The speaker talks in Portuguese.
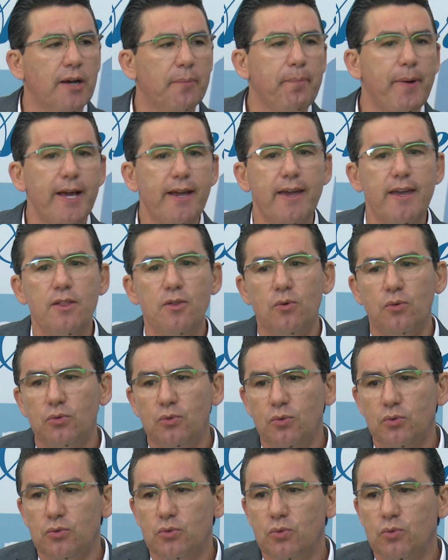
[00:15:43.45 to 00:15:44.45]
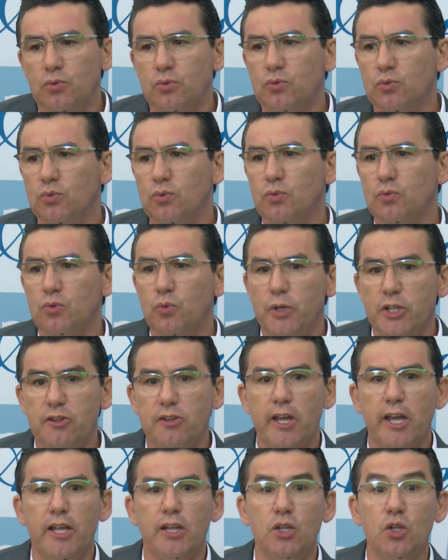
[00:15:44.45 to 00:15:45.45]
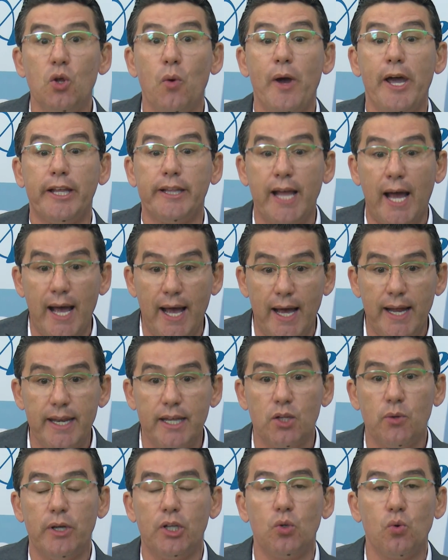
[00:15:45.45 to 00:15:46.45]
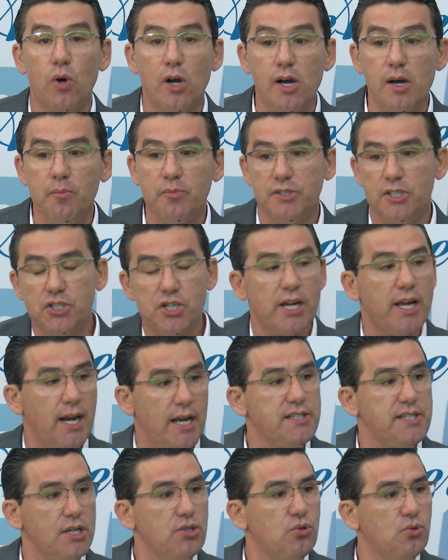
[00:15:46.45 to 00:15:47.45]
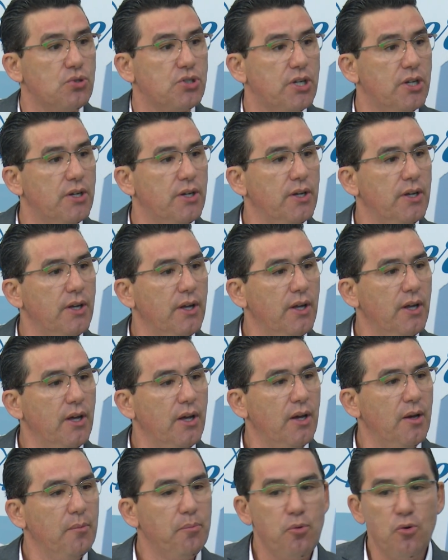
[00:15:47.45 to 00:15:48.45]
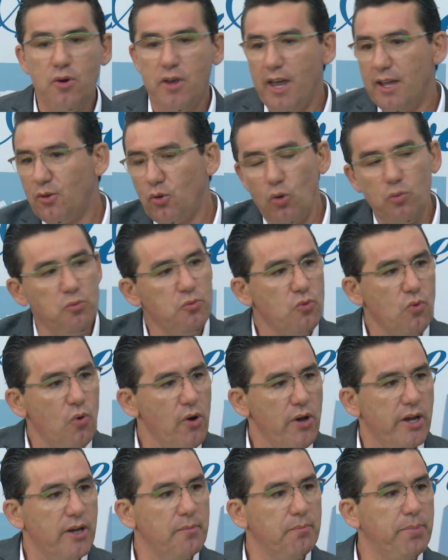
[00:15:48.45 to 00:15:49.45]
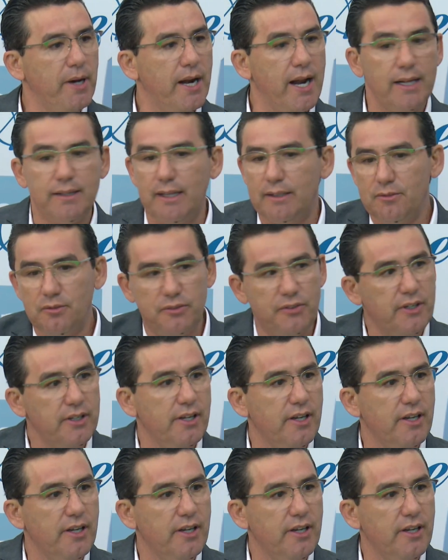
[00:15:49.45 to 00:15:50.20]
Para quem não, não, não, não, entende, não é da área, não é do ramo, se chega lá se assusta. Porque é todo mundo correndo, parado. É um gritando.